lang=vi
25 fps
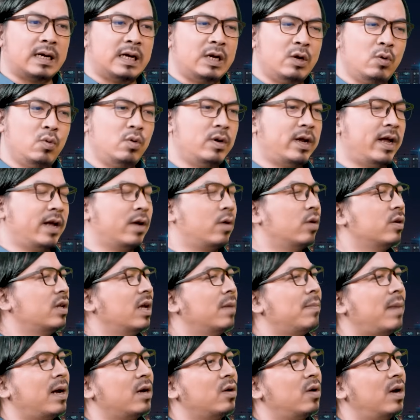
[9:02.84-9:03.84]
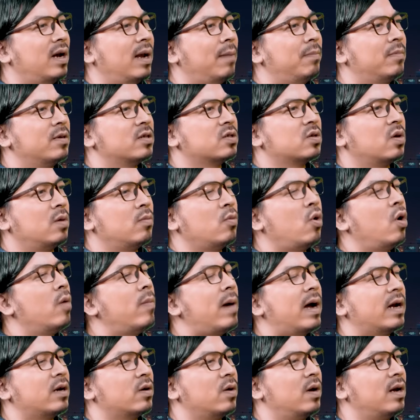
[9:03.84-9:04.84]
à, líu này có thể bạn nói lắp là do bố
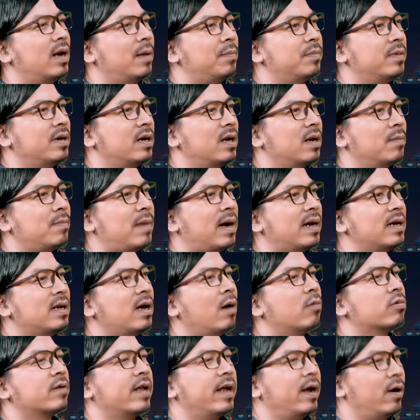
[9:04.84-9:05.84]
bạn nói lắp nên là bạn học